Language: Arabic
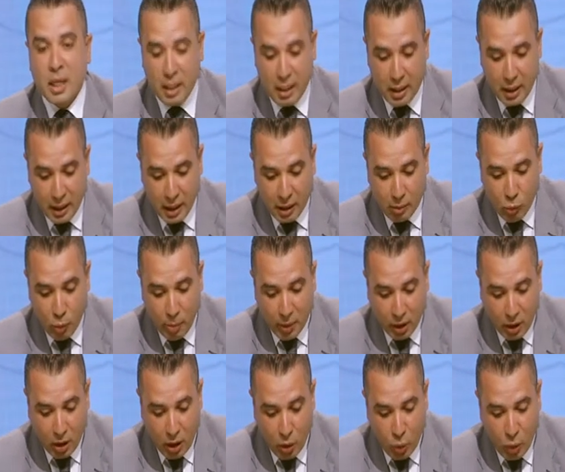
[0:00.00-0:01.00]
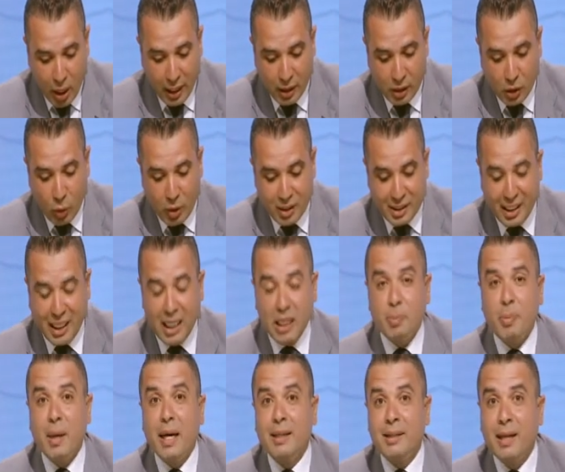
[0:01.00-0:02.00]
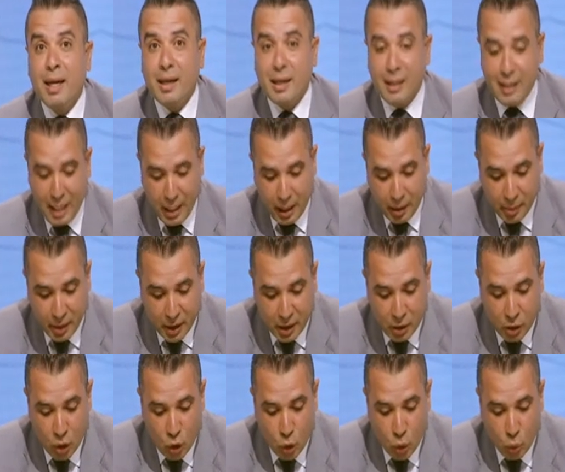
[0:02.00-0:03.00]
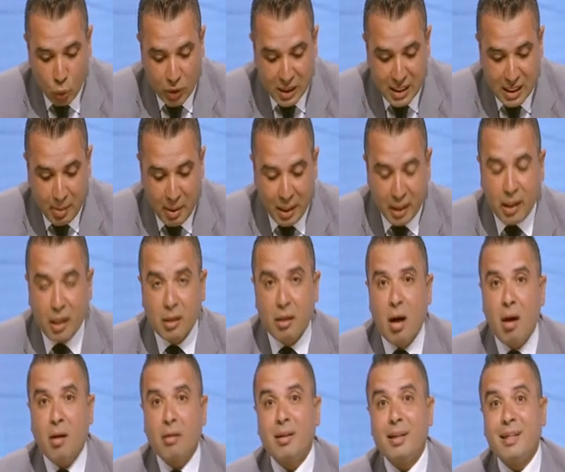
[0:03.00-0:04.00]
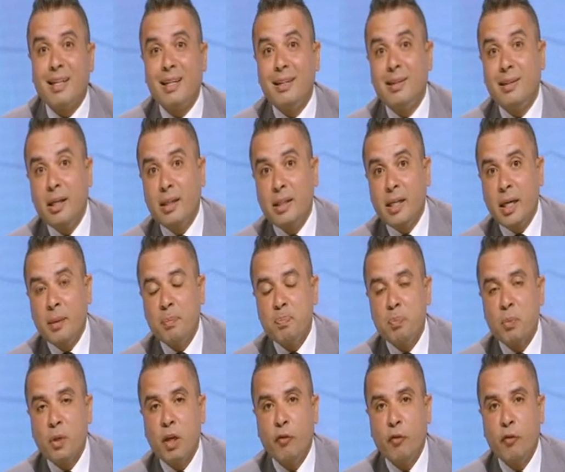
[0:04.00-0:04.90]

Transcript: آه، المباراه وقال ان هو سعيد باداء اللاعبين والزمالك كان اكثر جديه